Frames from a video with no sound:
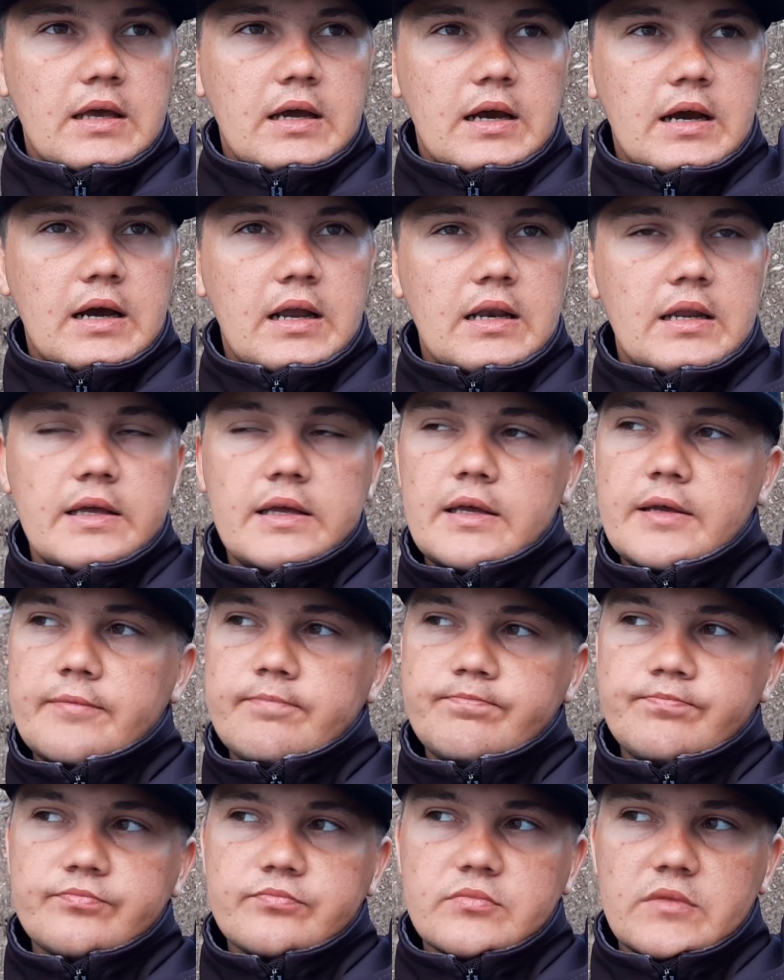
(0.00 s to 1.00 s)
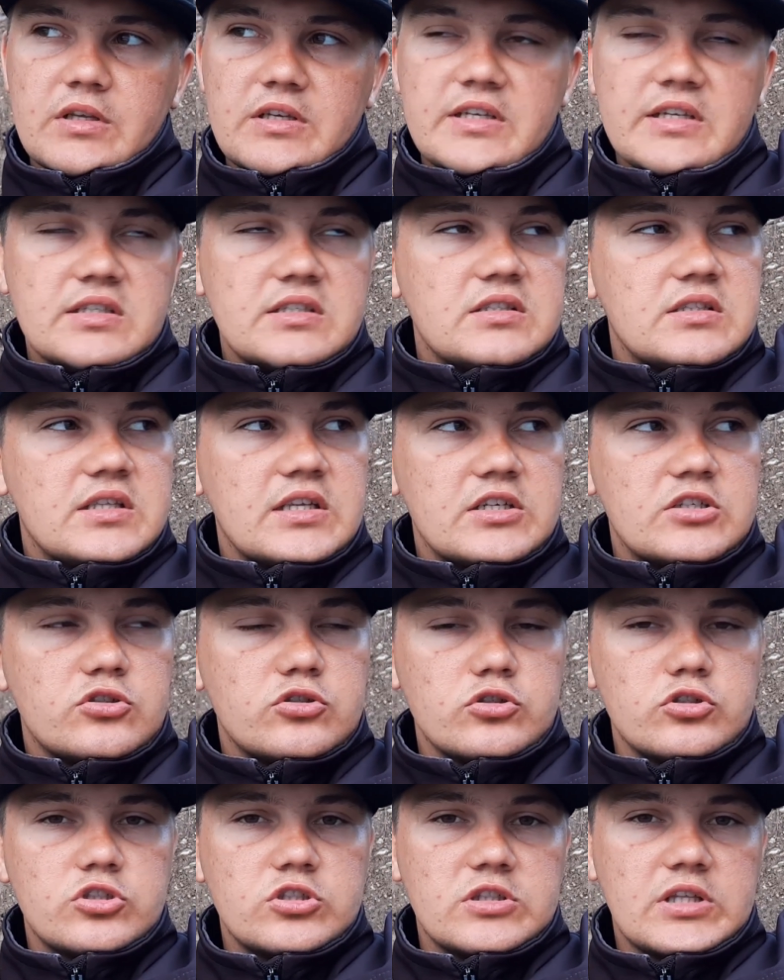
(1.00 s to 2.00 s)
ale jest też
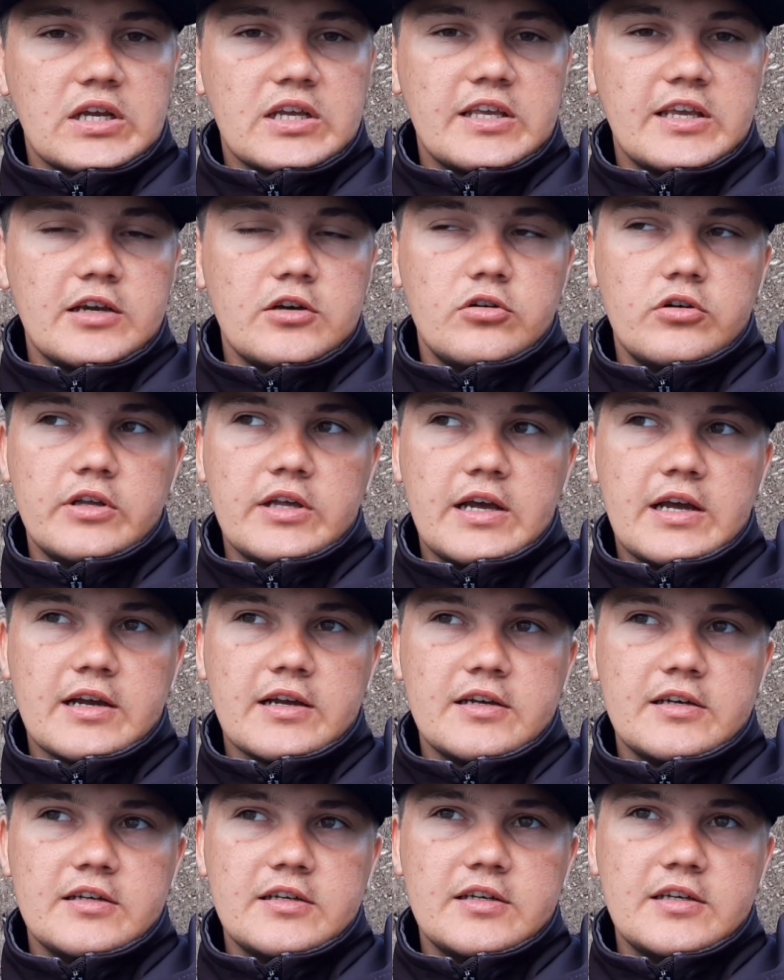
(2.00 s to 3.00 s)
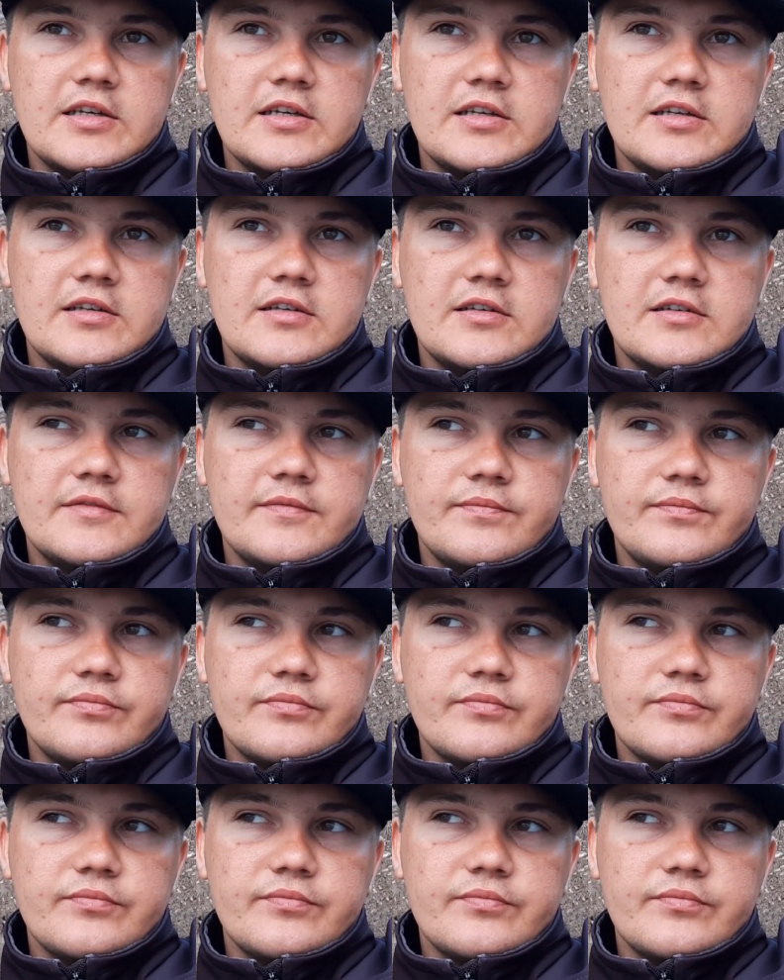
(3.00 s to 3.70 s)
coś takiego jak y,